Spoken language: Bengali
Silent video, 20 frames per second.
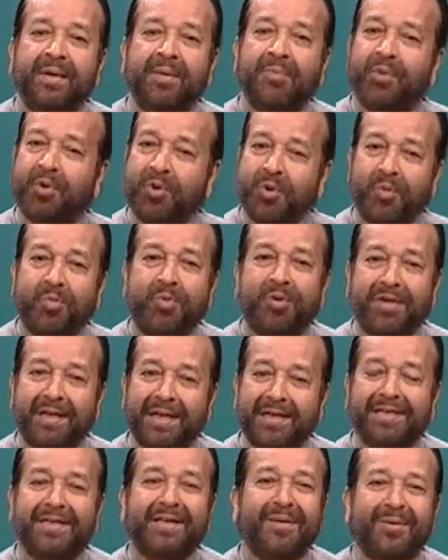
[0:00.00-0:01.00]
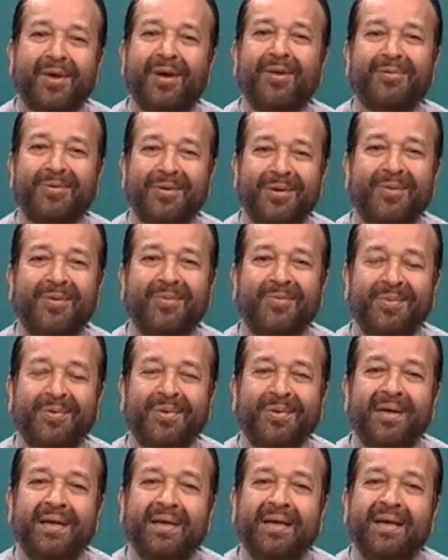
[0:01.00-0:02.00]
প্রকল্প নিয়ে আজকে আমরা আলোচনা করব
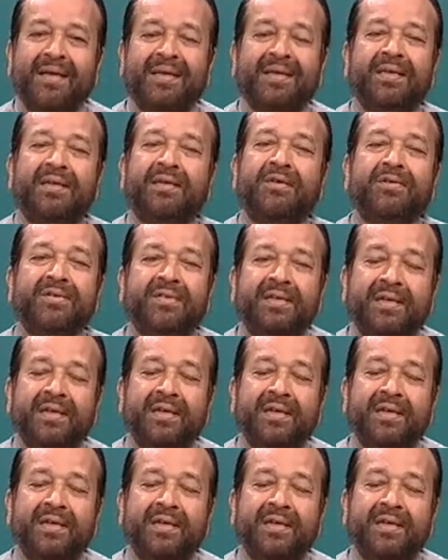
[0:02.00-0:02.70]
সেটা হচ্ছে